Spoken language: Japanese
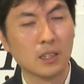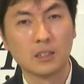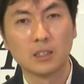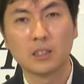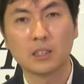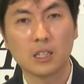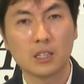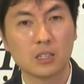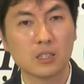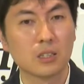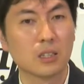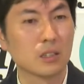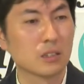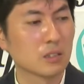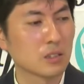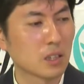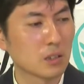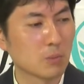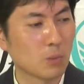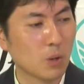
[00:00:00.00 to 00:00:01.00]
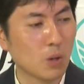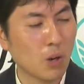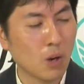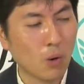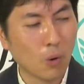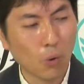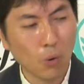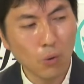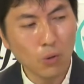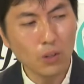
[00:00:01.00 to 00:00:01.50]
に関してなんですけども
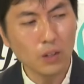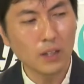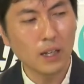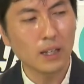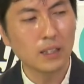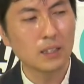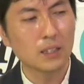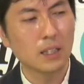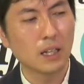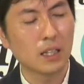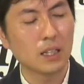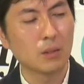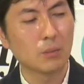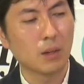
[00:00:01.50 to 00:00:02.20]
本来であれ